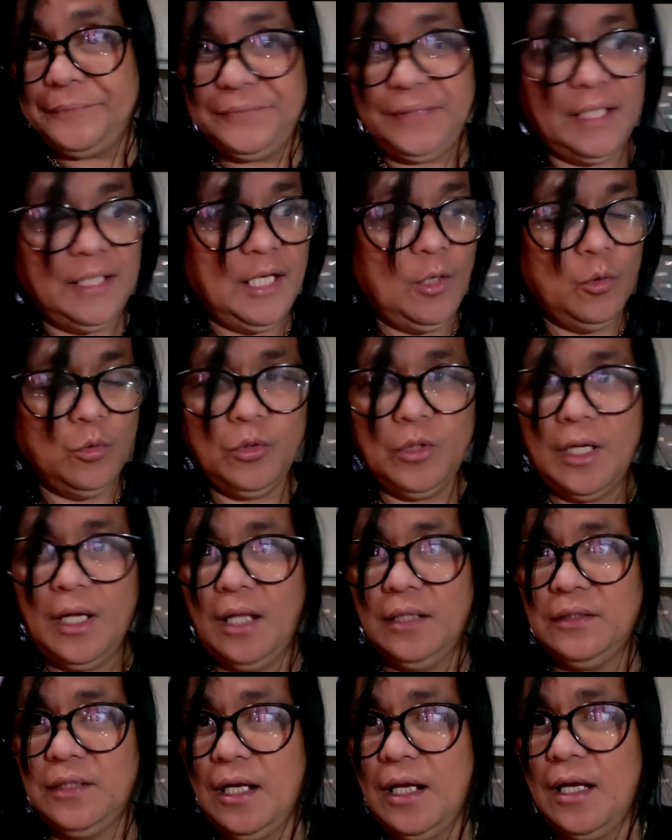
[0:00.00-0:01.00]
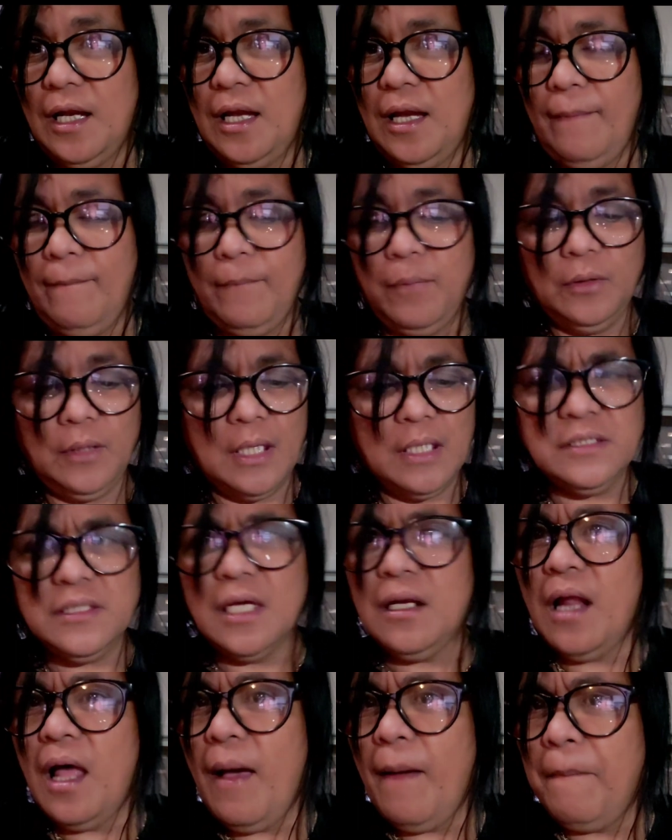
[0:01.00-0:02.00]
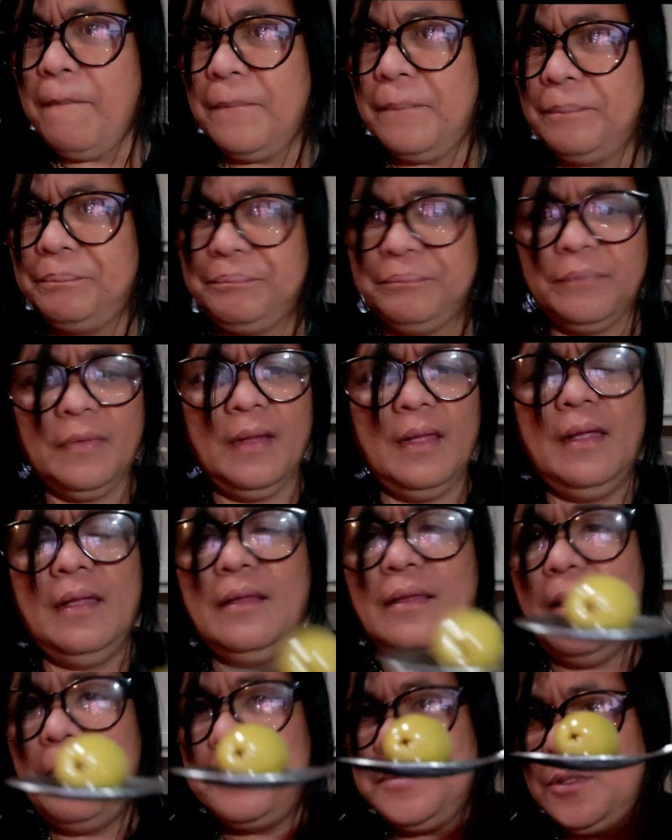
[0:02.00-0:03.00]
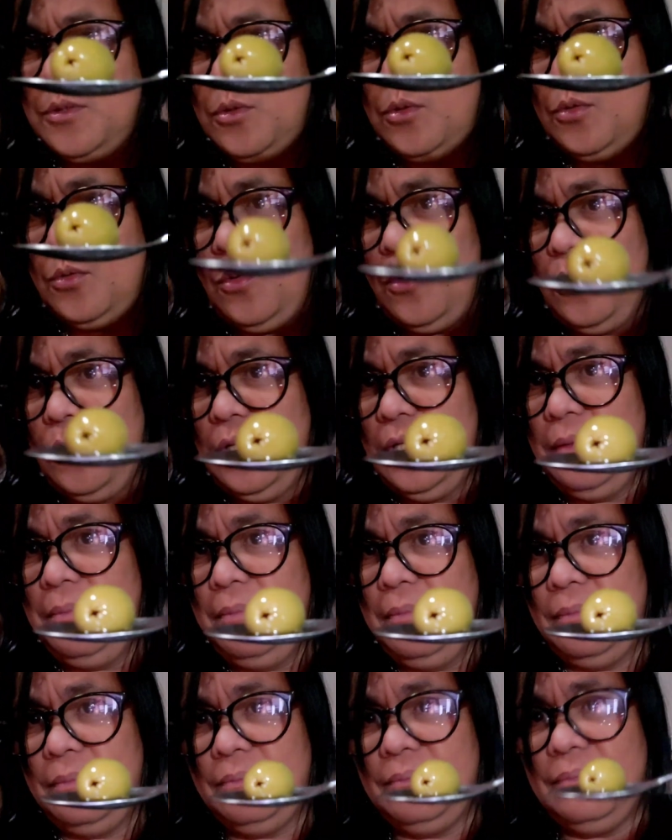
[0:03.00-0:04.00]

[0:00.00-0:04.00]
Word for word: na niluto ang tagal ang lambot. Ang sarap. Tapos ito yung olive.